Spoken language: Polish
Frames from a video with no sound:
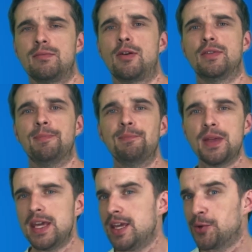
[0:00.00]
wymowy
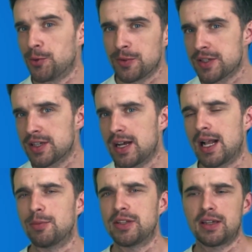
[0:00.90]
equals
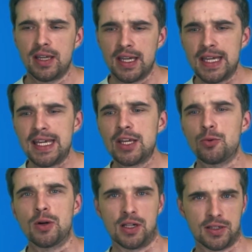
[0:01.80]
albo takie
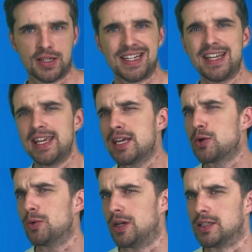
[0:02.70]
equals,
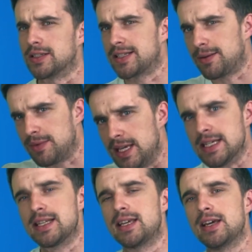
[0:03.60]
equals, tam
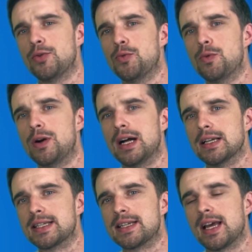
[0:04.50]
jest takie
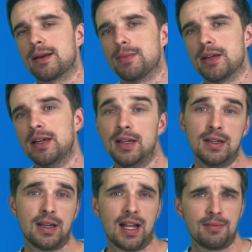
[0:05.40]
uals jakby,
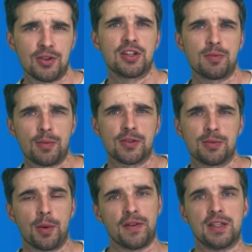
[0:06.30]
ale możesz po
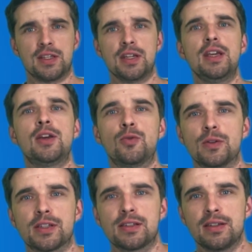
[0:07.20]
prostu powiedzieć
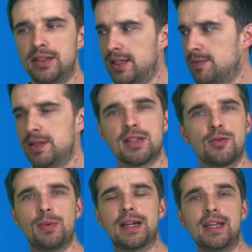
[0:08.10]
equals i też będzie
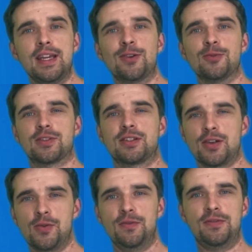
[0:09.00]
super, equals,
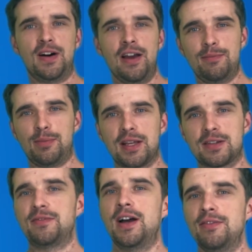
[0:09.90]
so 5 plus
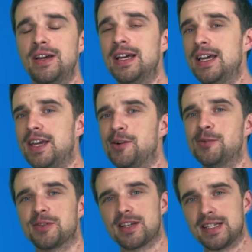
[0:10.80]
5
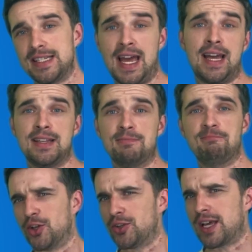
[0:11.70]
equals 10.
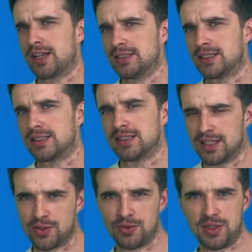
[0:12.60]
To teraz czas
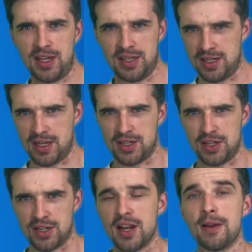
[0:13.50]
na trudniejsze rzeczy,
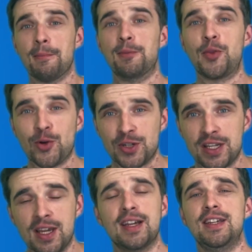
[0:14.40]
czyli
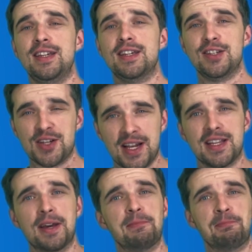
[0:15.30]
mnożenie i
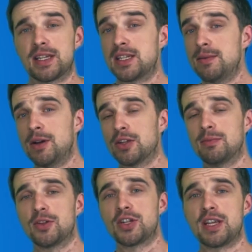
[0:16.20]
dzielenie. Zacznijmy od
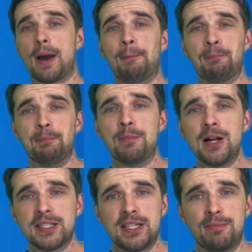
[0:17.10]
mnożenia.
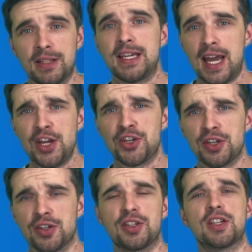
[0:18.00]

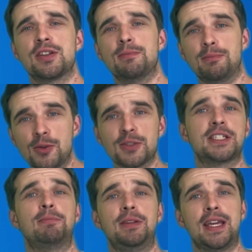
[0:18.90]
Multiplication, czy też
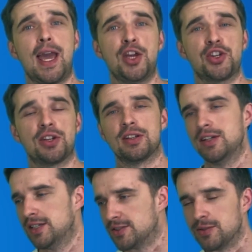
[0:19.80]
multiplication.
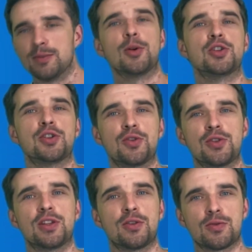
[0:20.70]
Znów możesz
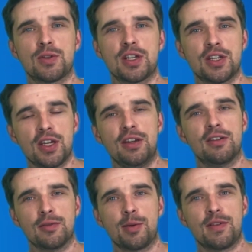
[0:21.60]
różnie to usłyszeć
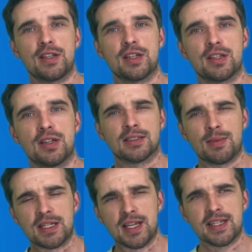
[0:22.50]
i wypowiedzieć.
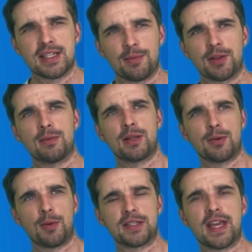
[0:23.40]
Zobacz, jest to podobne do
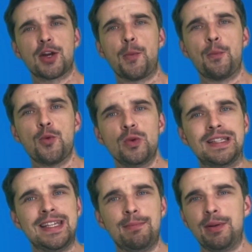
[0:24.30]
polskiego
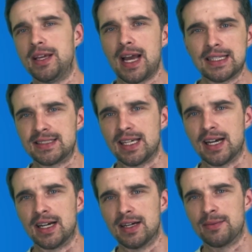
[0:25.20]

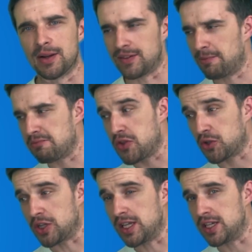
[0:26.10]
multiplikacja prawda?
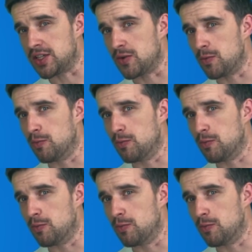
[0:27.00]
Mnożenie się,